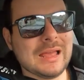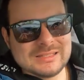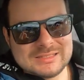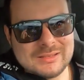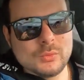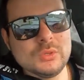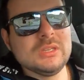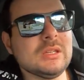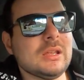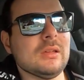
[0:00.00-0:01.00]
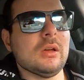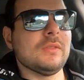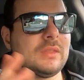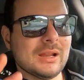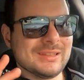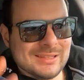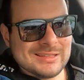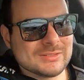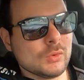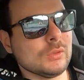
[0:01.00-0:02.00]
a seguire andrai ad
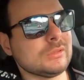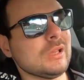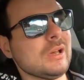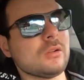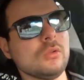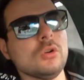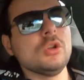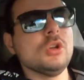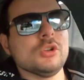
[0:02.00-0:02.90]
ascoltarlo